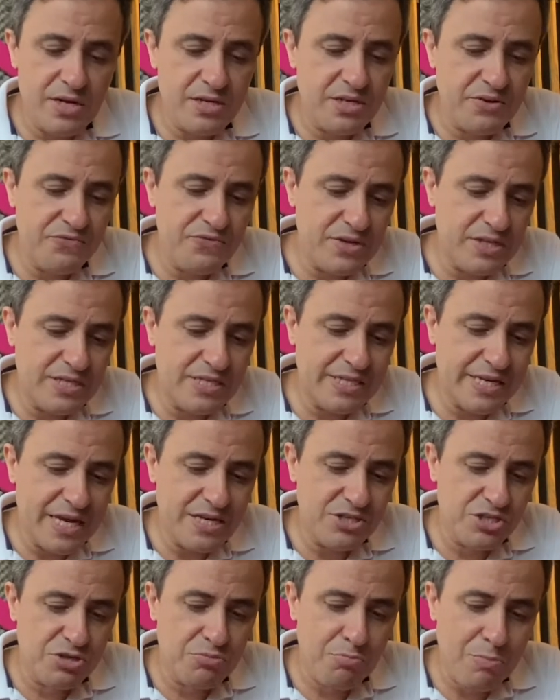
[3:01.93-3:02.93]
dia
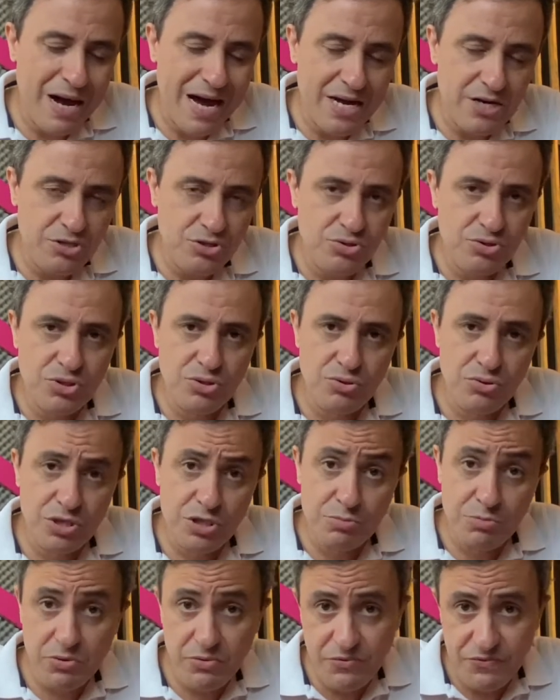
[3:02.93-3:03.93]
27 de março de
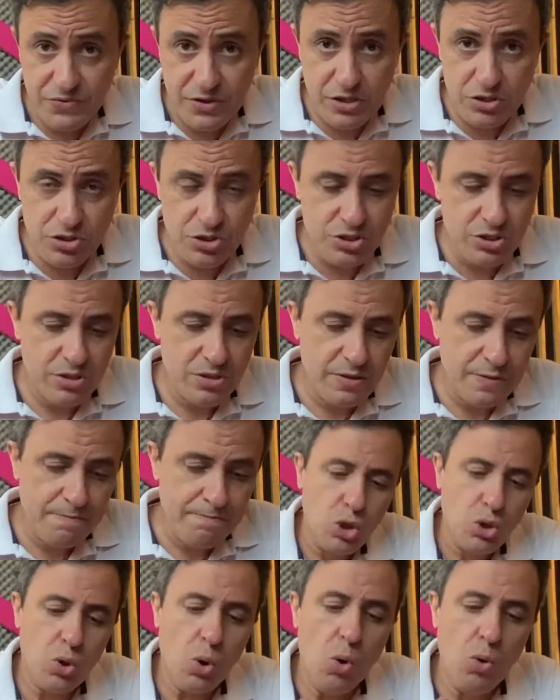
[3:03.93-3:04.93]
2020,
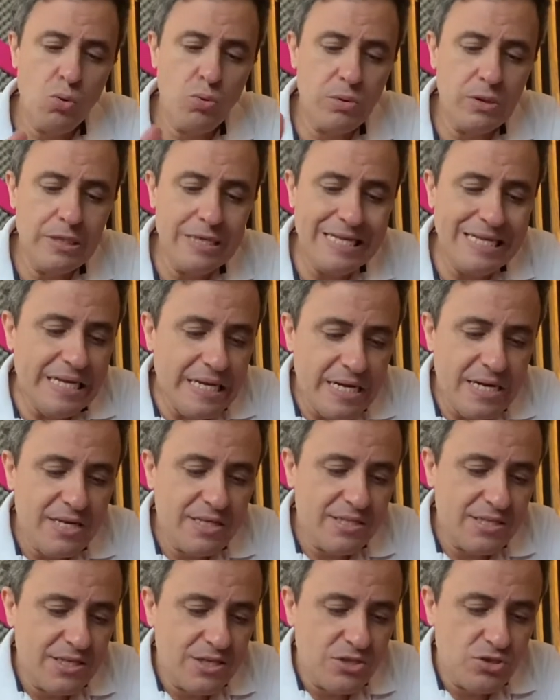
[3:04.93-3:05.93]
com
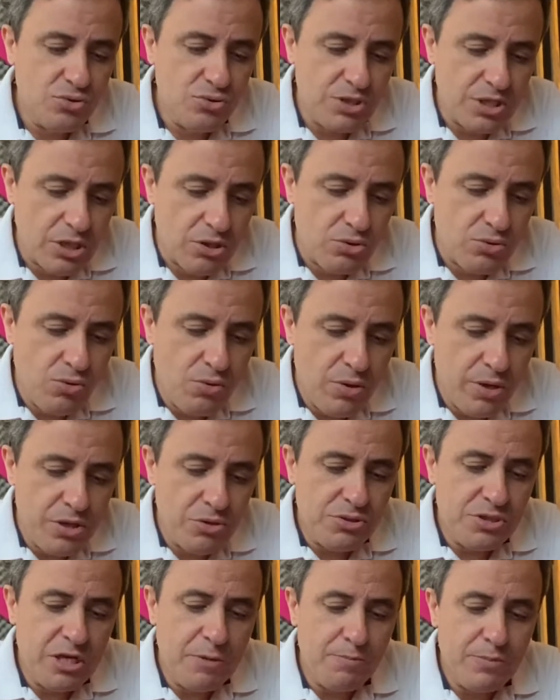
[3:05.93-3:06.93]
lideranças do setor e
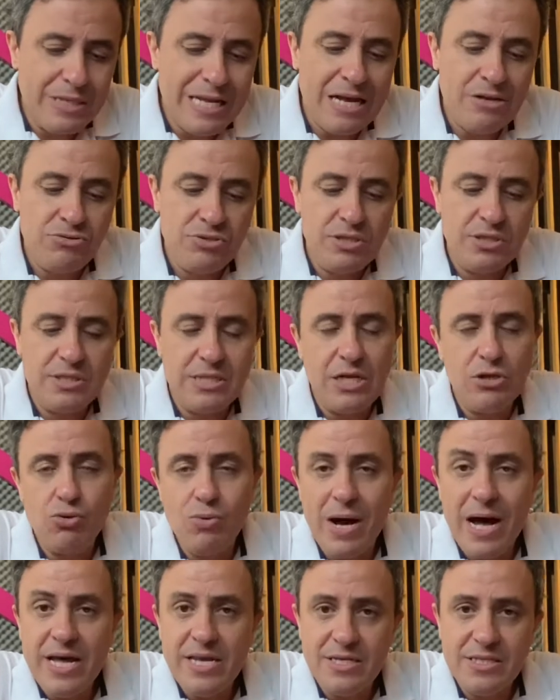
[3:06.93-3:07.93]
os deputados
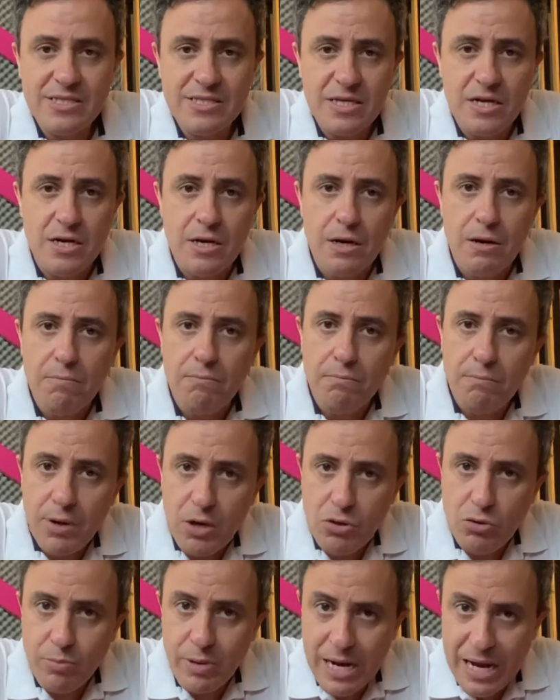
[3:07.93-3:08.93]
estaduais
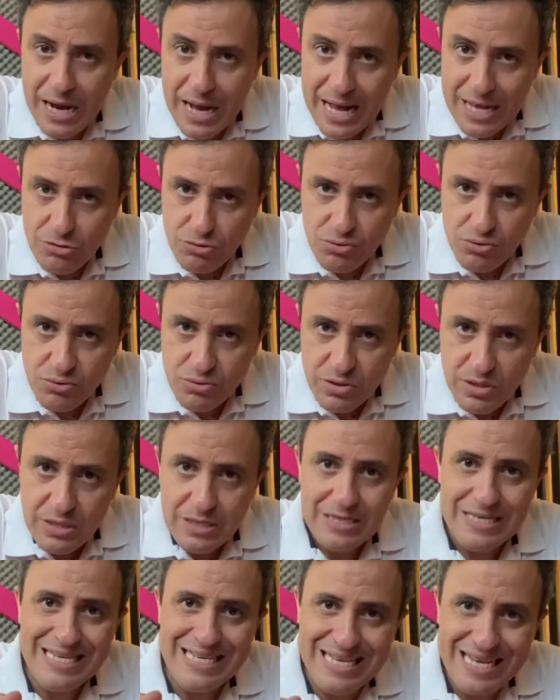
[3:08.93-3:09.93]
Mauro Bragato
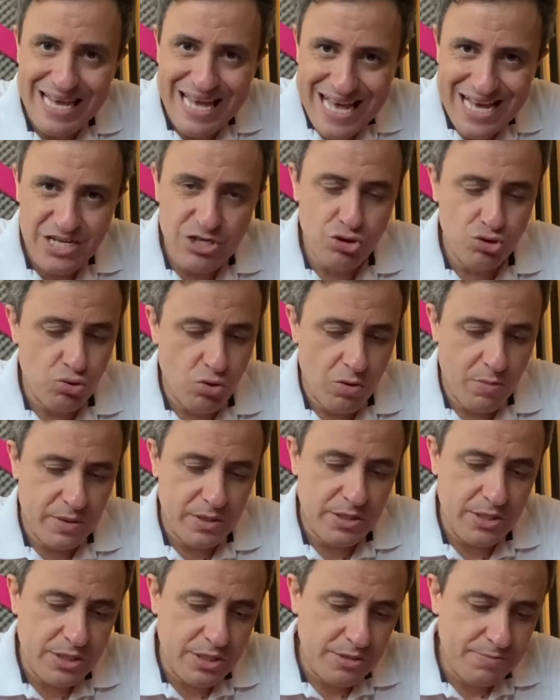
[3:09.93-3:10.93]
e Ed
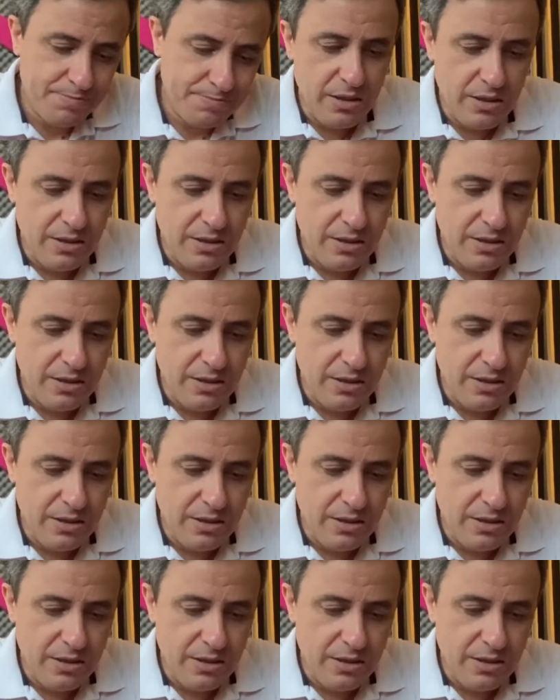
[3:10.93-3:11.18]
Thomas.